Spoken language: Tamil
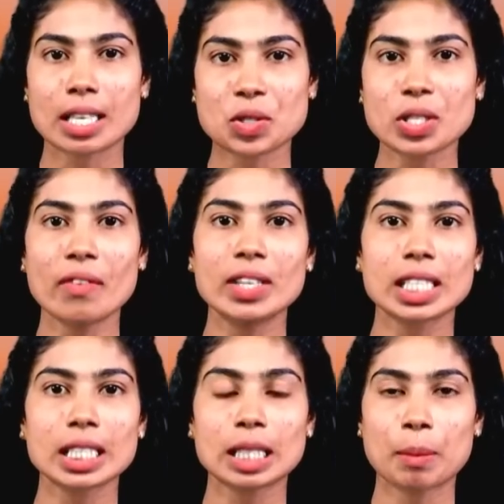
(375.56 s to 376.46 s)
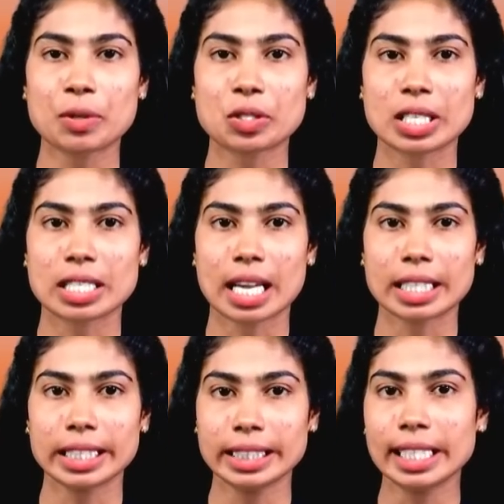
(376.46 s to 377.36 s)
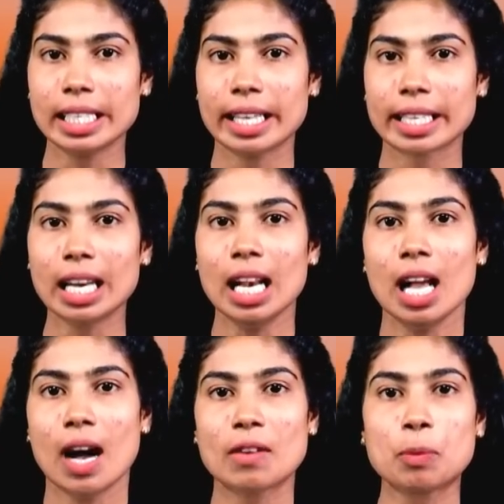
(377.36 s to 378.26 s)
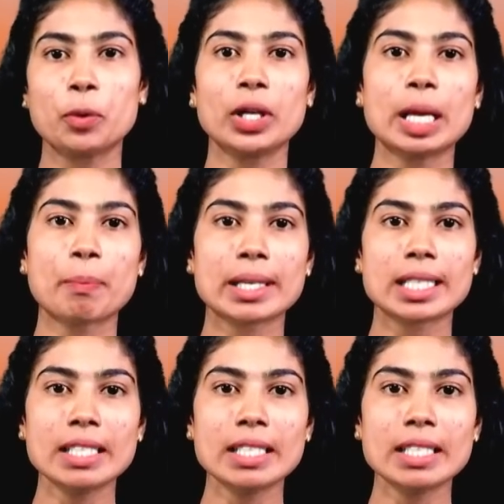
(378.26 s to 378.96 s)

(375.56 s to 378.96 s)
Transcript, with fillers: ரஷ்யாவிலிருந்து தப்பிச் சென்றார் இந்த நிலையில் அவர் புடினை பற்றி